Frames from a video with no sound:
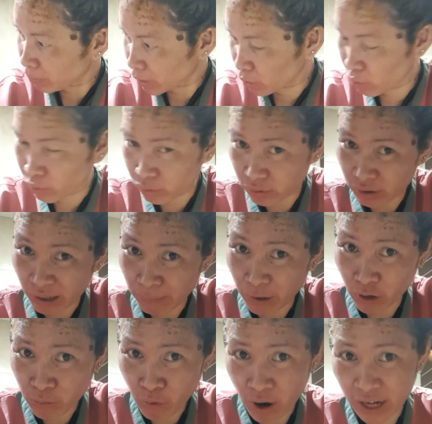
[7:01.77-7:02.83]
pero
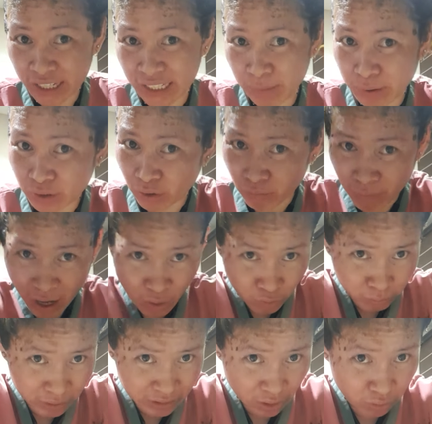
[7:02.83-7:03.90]
kabalo mo ang iya bitong baho
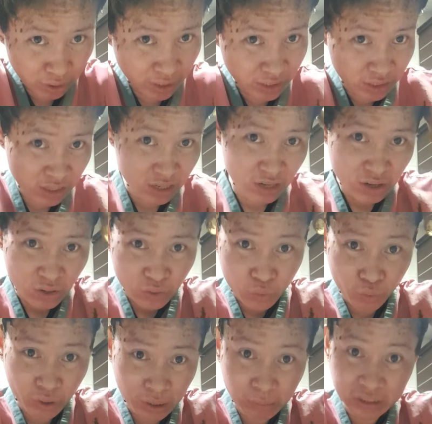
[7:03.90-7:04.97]
bitaw kay
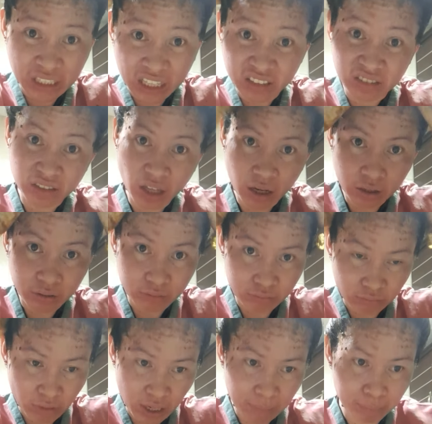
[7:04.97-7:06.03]
lugay matangtang
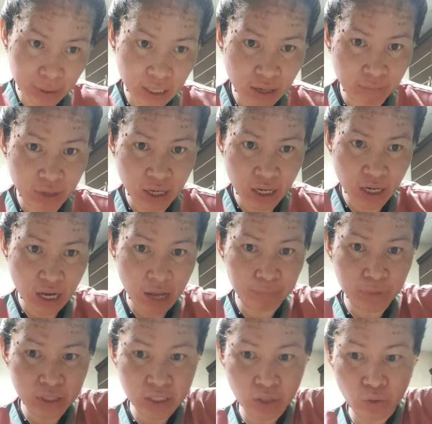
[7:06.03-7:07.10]
mga pila mga
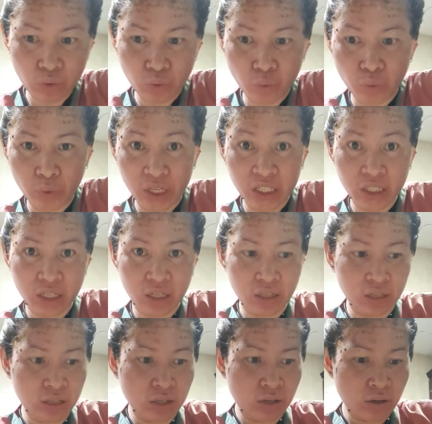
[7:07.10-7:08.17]
atlan siguro week
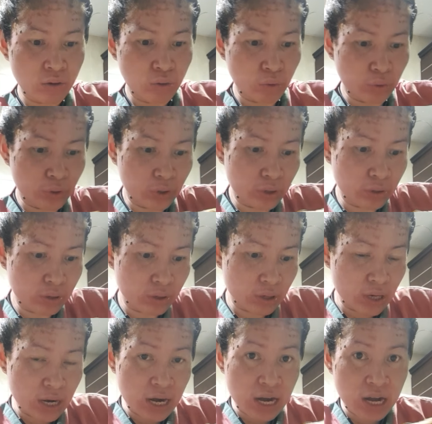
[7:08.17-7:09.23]
or
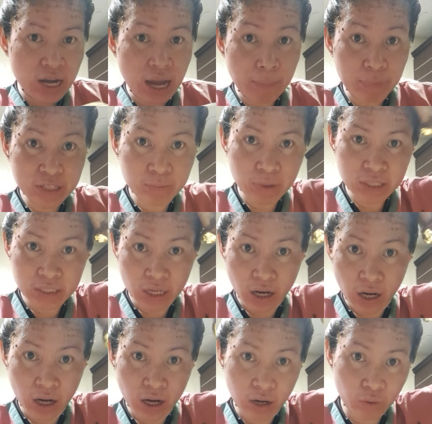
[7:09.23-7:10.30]
lapas pa
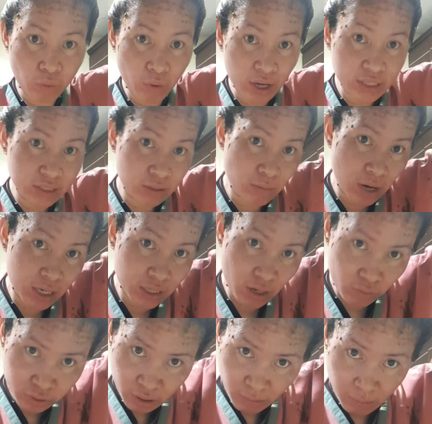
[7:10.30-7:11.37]
sa kuan semana
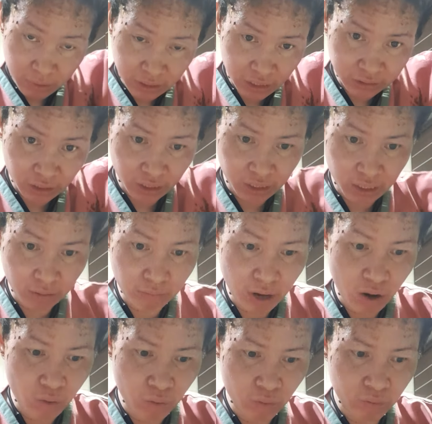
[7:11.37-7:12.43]
o sa matangtang iyang
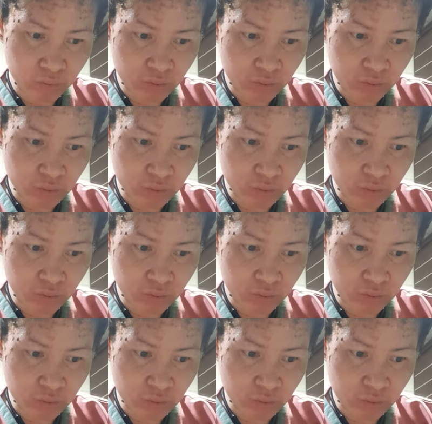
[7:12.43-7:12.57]
baho